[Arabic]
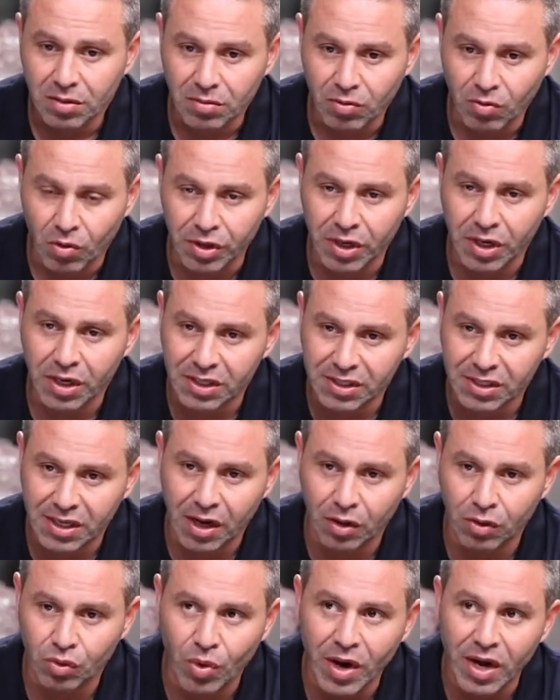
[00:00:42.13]
واضح لسه
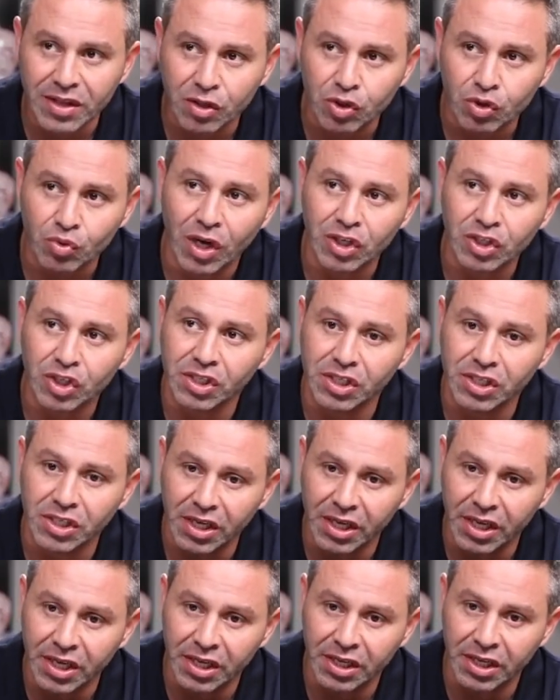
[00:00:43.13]
هياخدوا وقت شويه
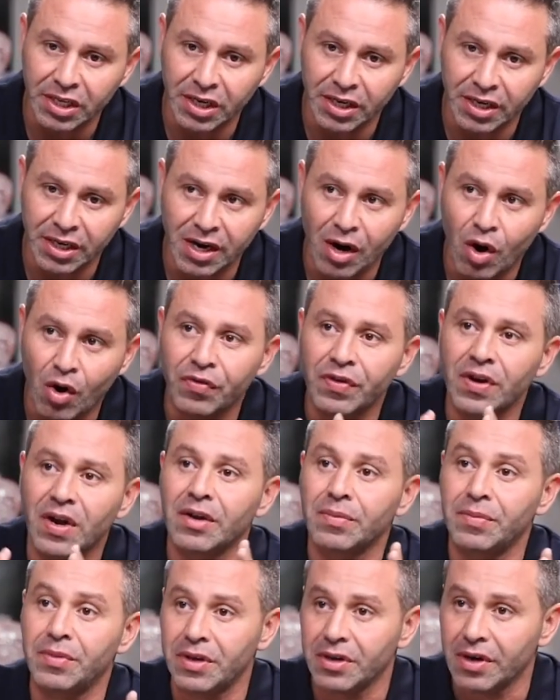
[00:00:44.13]
عشان يرجعوا في
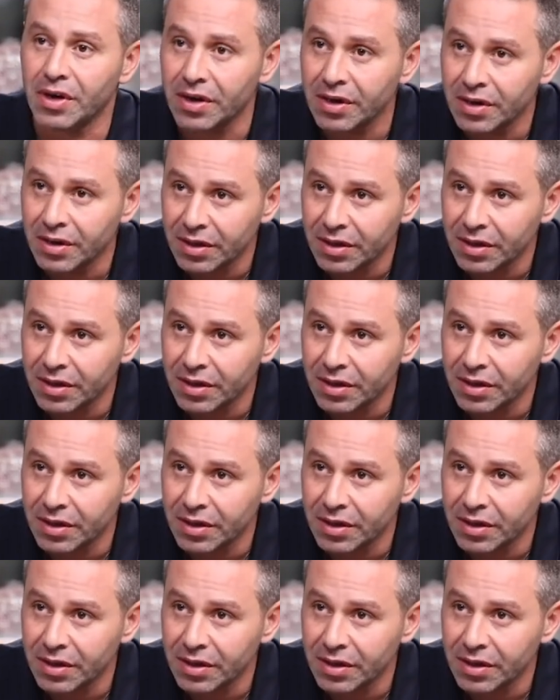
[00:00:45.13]
كبيره